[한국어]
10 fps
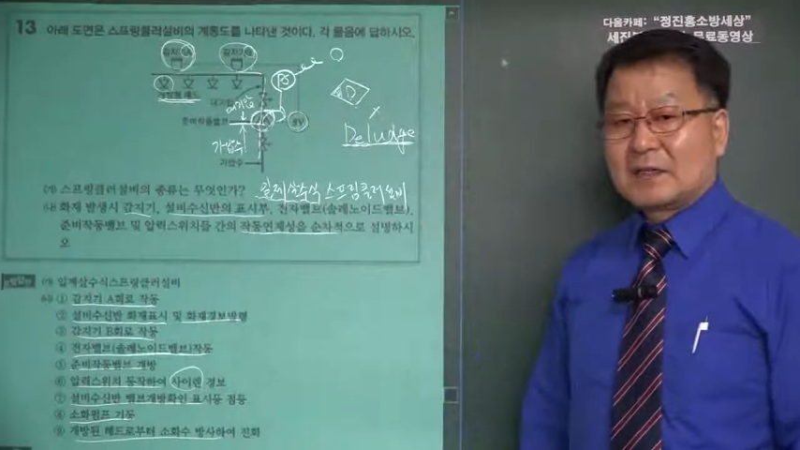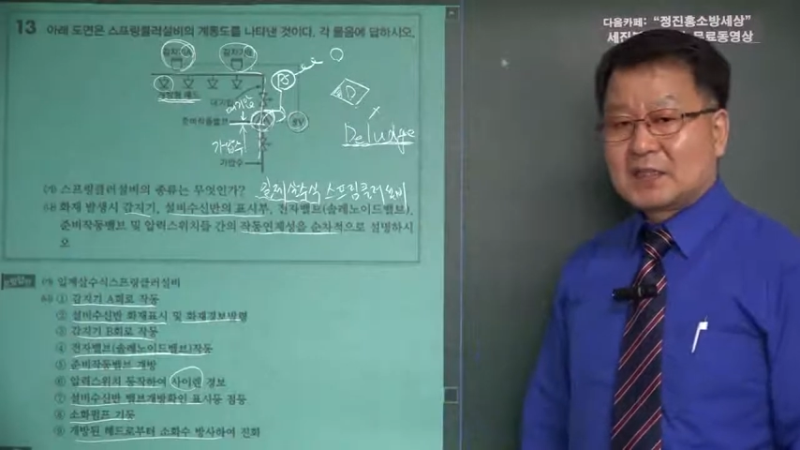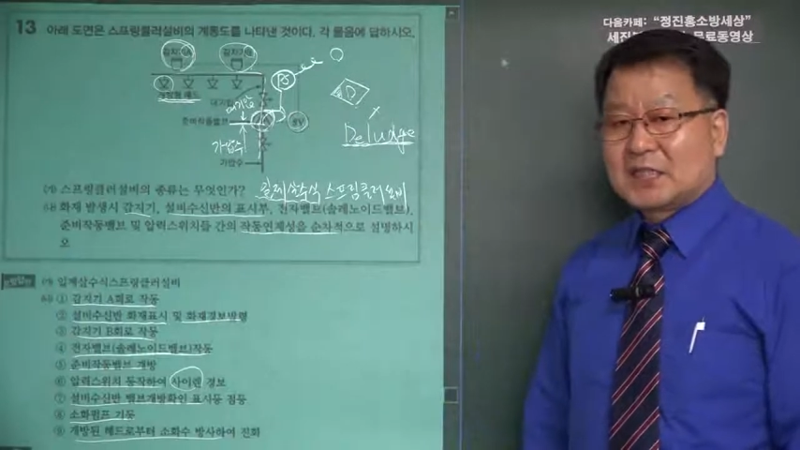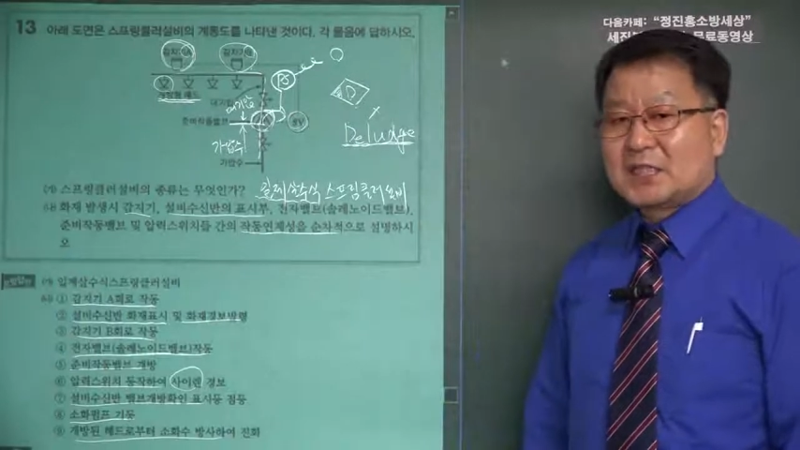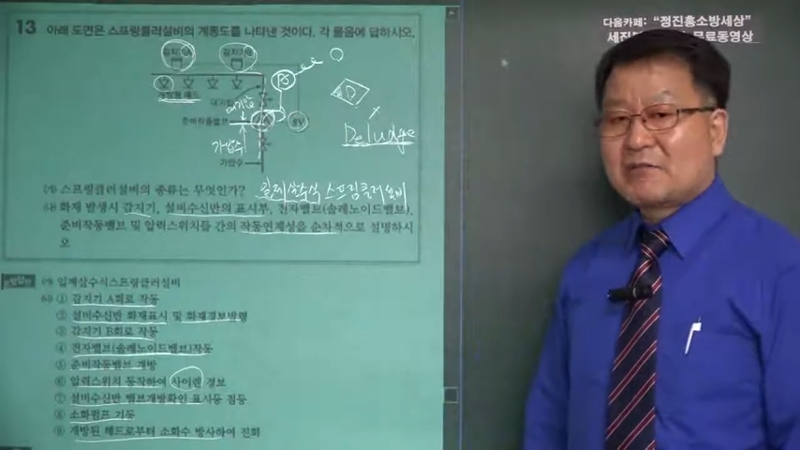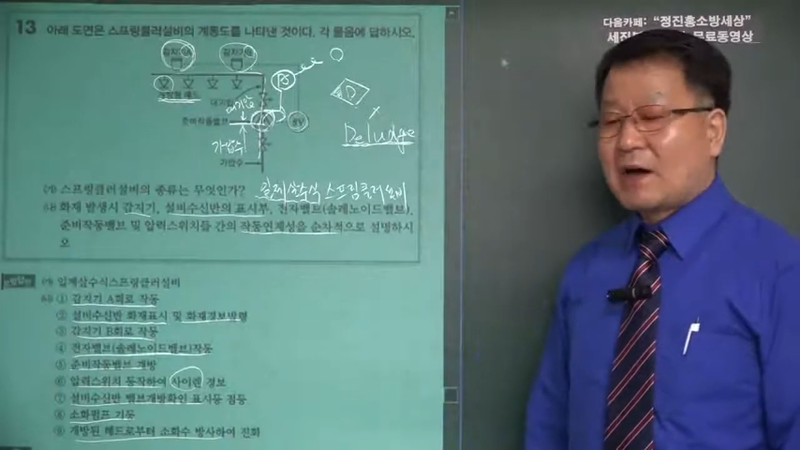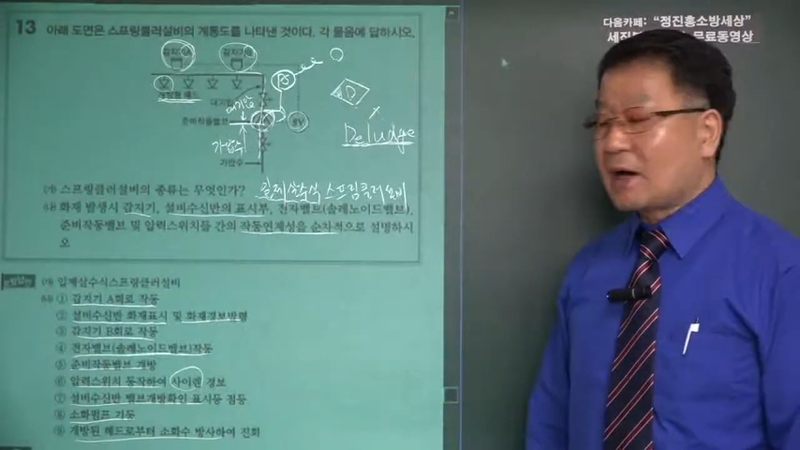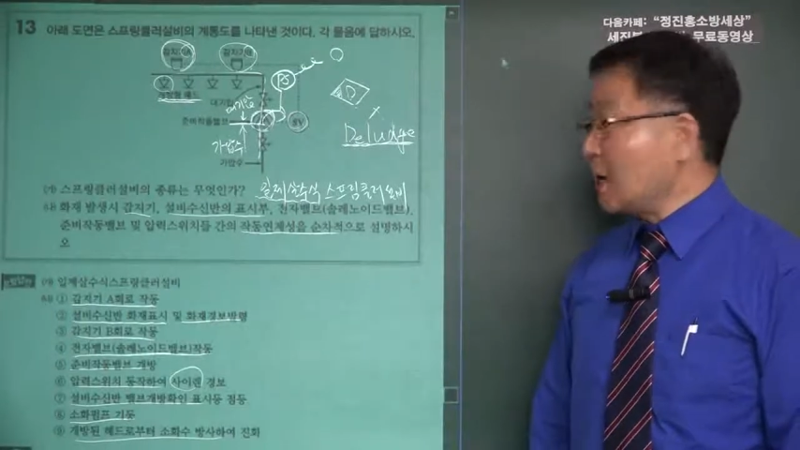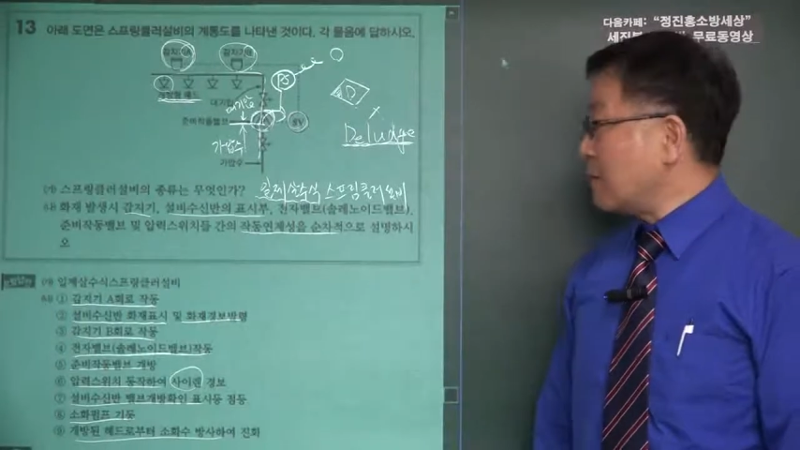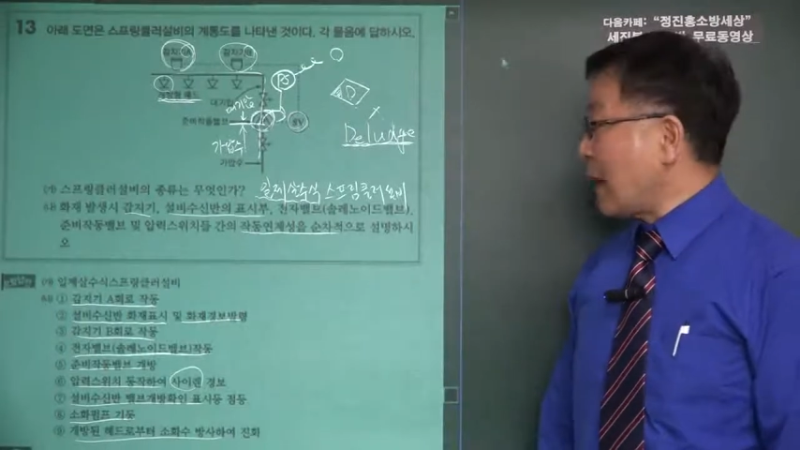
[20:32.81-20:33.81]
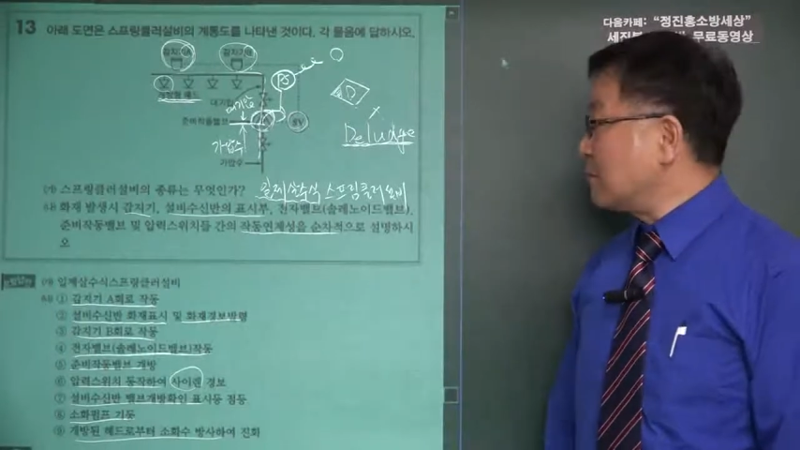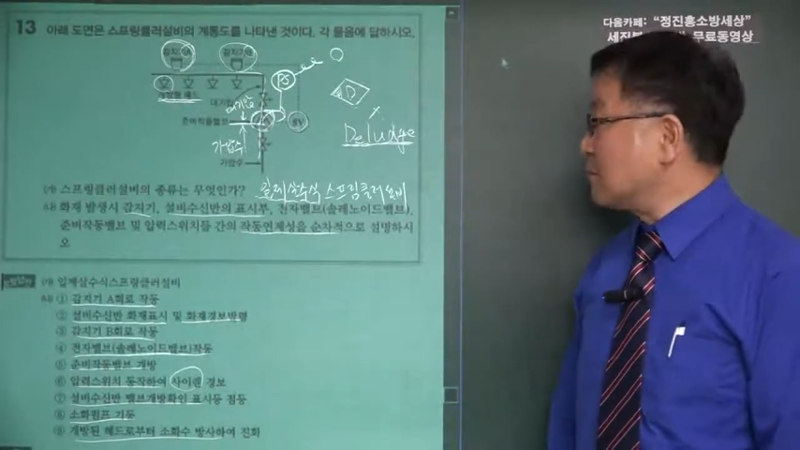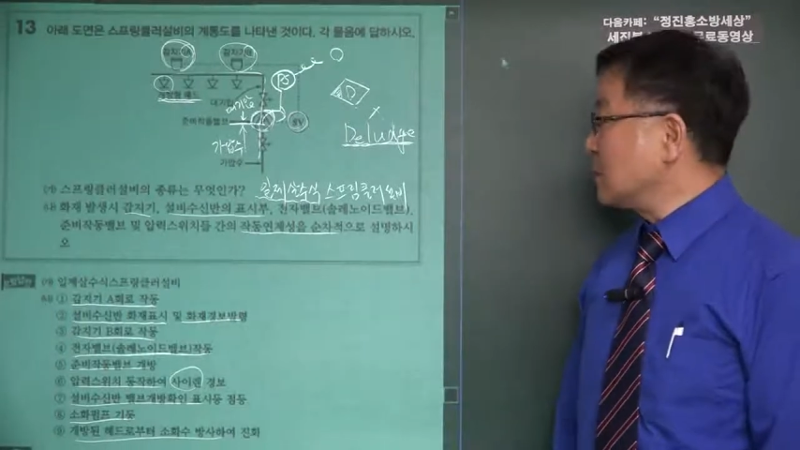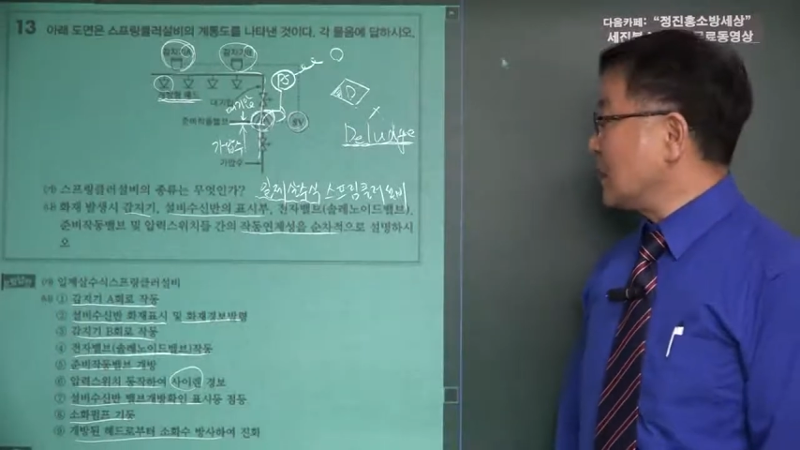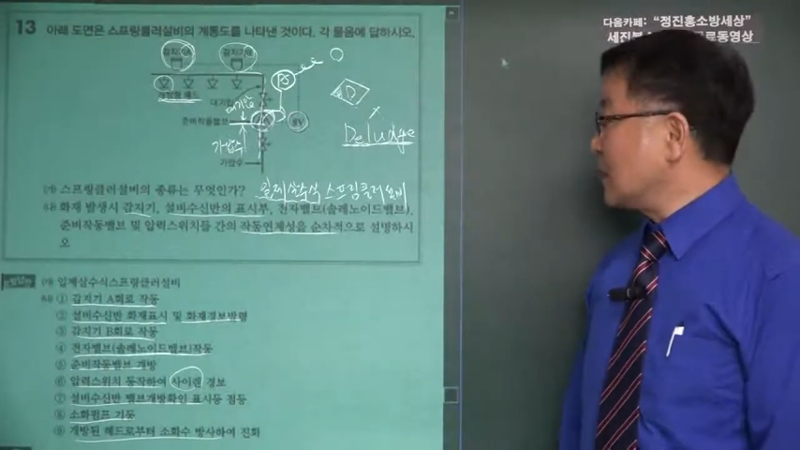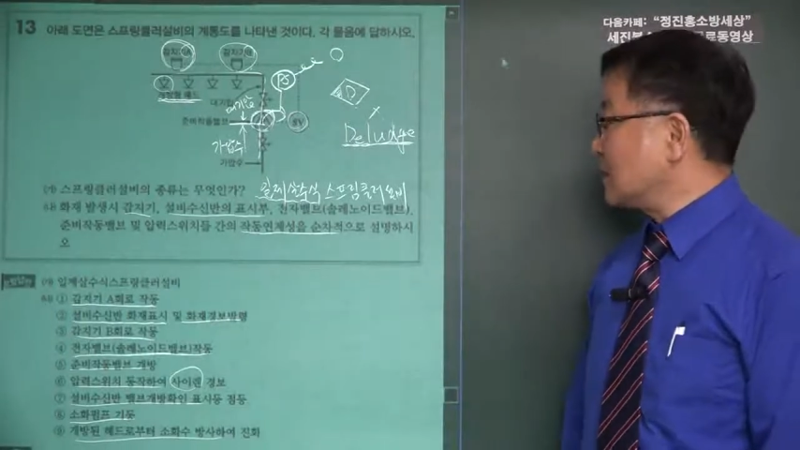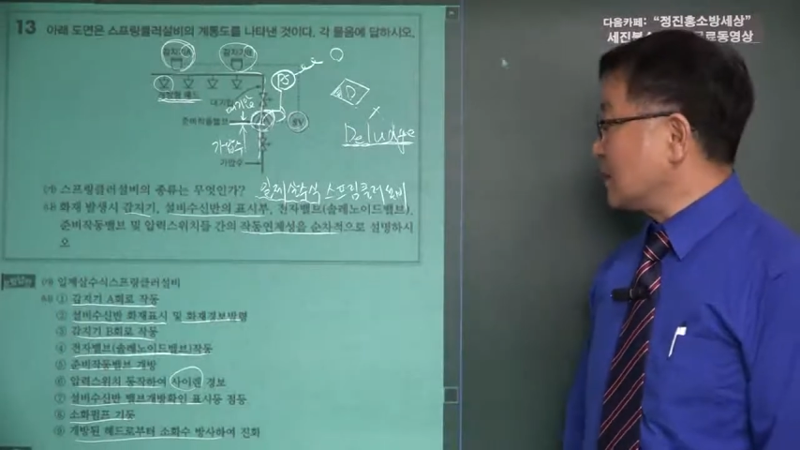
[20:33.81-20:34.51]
진화가 마무리되는